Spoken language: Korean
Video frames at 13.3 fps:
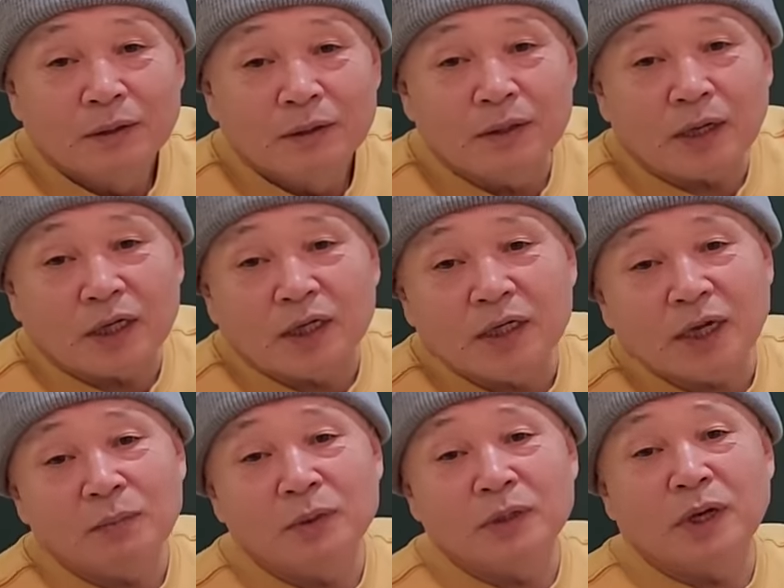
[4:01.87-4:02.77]
그러니까
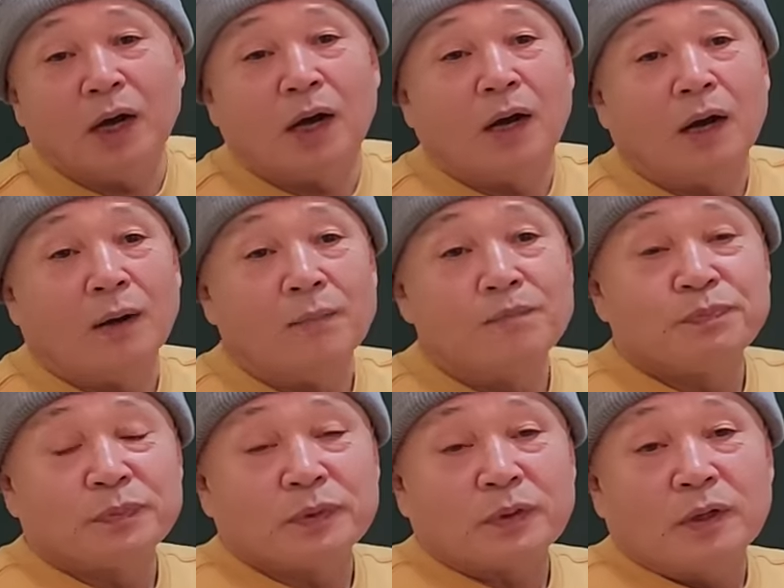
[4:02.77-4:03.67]
그게 뭐냐
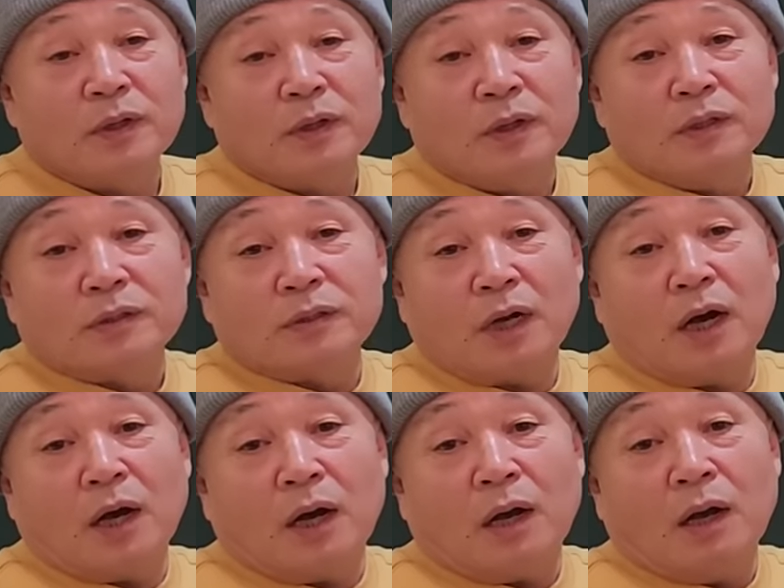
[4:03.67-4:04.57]

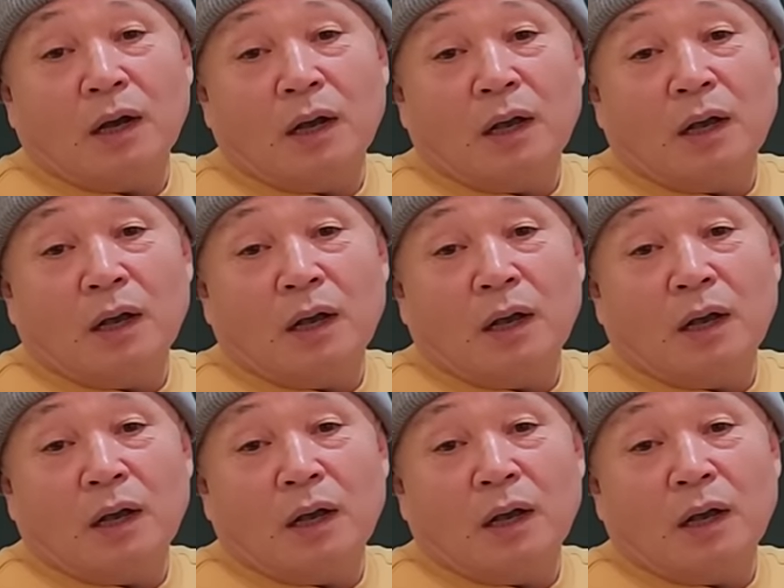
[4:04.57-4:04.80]
자